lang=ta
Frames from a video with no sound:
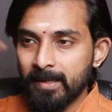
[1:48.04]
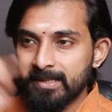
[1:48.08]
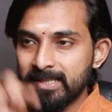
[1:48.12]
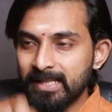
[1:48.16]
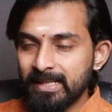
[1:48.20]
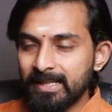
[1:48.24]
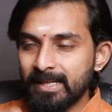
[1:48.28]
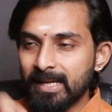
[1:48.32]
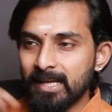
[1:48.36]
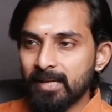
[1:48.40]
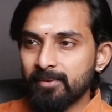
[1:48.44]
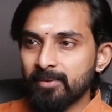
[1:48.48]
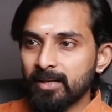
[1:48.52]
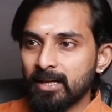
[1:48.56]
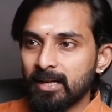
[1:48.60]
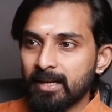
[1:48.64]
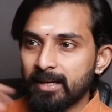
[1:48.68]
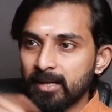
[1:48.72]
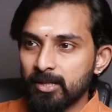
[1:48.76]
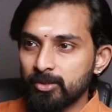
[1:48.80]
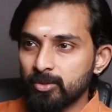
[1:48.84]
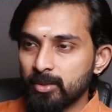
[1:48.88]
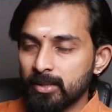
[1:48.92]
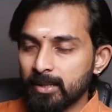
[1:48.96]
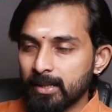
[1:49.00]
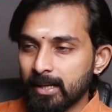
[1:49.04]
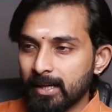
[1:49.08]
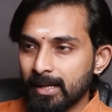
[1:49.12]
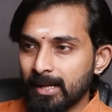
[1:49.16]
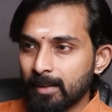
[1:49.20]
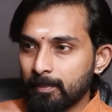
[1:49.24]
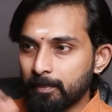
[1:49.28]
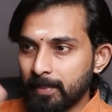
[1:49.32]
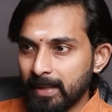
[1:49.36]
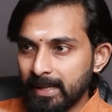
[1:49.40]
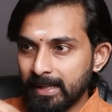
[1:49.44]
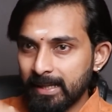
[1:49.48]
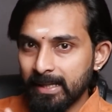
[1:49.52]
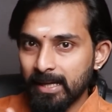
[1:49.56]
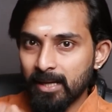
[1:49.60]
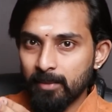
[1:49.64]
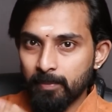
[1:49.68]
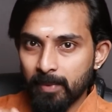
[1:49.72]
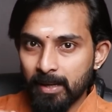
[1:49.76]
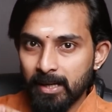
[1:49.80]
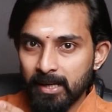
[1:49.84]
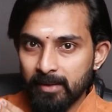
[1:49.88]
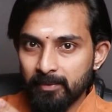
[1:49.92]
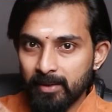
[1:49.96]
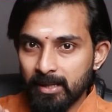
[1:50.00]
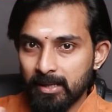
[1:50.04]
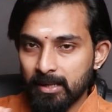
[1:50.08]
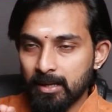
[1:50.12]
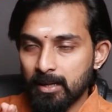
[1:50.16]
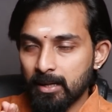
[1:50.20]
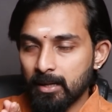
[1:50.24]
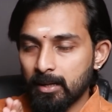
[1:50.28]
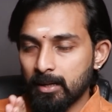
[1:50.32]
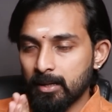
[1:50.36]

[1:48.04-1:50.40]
சிடிஆர் அவர்கள் என்ன சொல்லியிருக்காருன்னா பிடிஆர் பழனிவேல்